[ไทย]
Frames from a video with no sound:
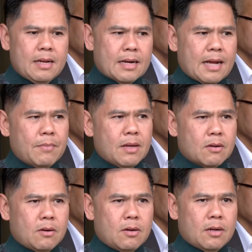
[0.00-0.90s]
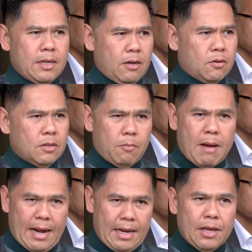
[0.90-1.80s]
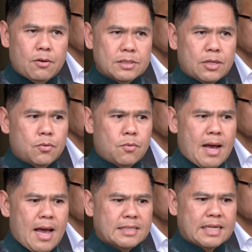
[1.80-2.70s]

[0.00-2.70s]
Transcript: นะครับก็เดี๋ยวเดี๋ยวบ่ายนี้คงจะดูว่า